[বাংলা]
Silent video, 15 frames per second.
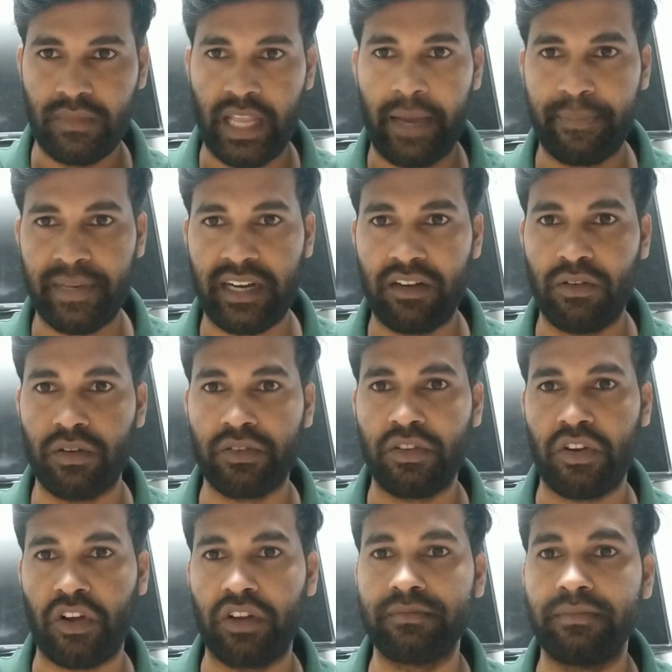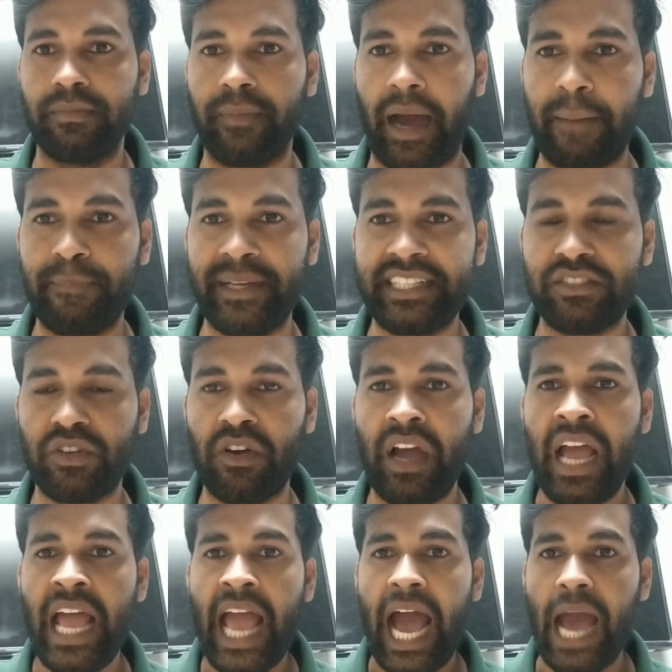আপনারা অন্যরকম ভাববেন তো
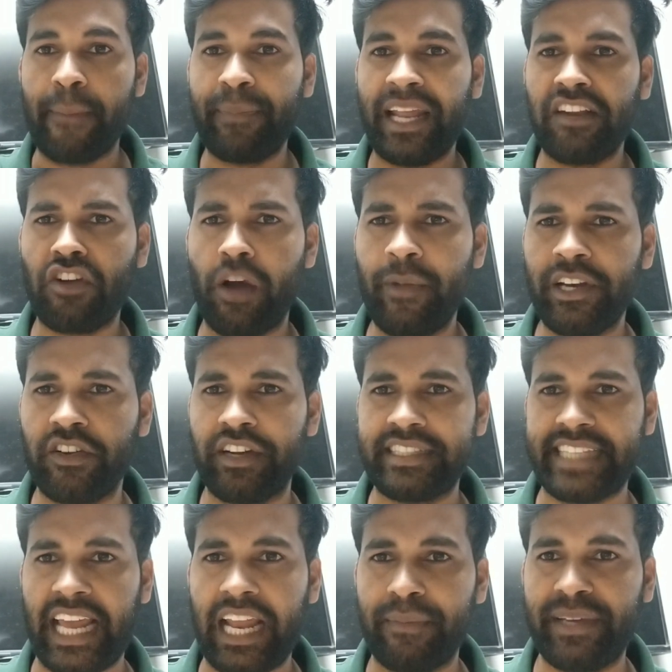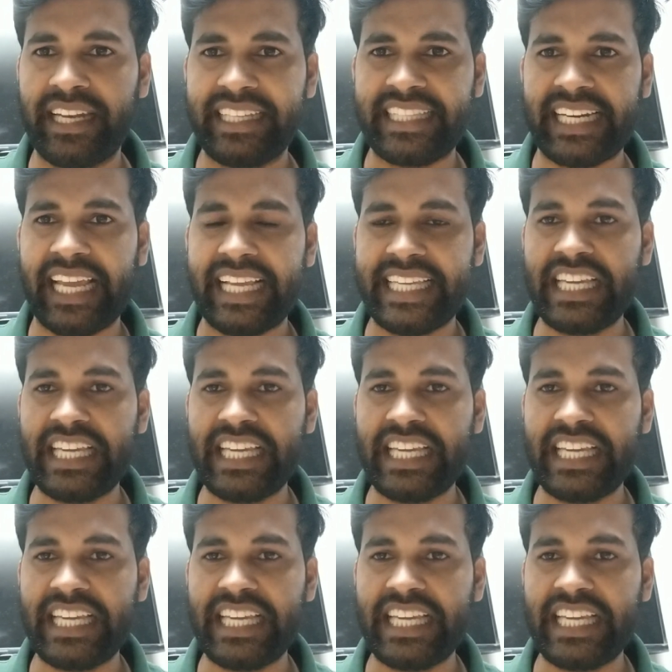আপনারা কমেন্ট করে জানাবেন এদেরকে